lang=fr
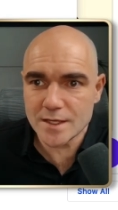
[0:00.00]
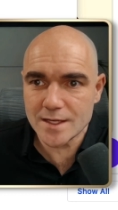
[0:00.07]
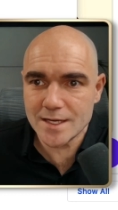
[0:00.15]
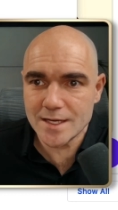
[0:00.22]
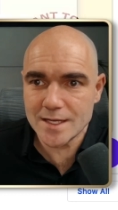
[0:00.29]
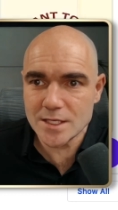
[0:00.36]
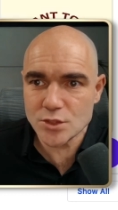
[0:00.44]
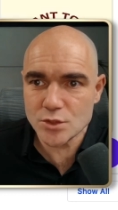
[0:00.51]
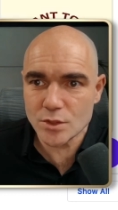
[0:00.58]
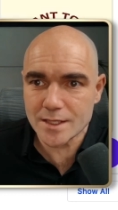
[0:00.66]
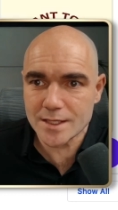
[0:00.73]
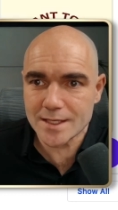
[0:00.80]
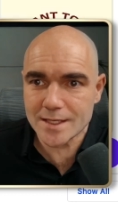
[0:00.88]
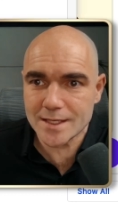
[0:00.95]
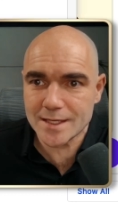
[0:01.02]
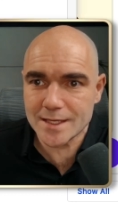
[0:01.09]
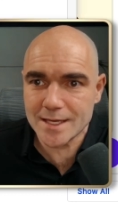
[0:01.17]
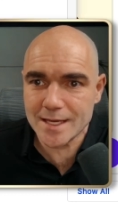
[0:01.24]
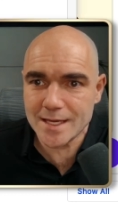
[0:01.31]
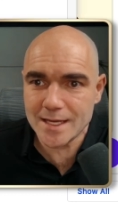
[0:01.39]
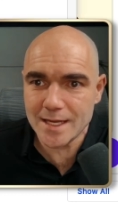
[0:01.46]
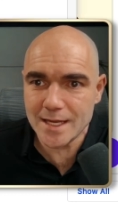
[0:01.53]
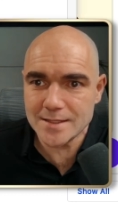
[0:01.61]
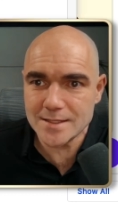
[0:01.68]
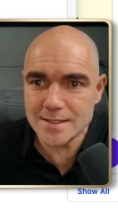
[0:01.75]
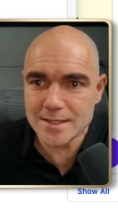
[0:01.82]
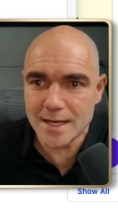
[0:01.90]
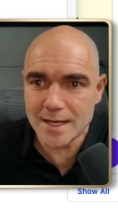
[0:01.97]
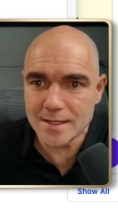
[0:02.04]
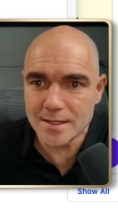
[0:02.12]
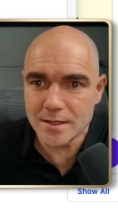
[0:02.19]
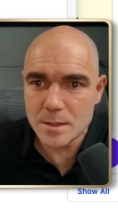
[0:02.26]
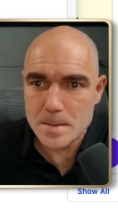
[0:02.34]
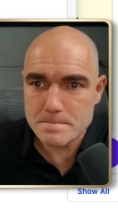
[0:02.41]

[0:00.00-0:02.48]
cliquer sur Créer un design,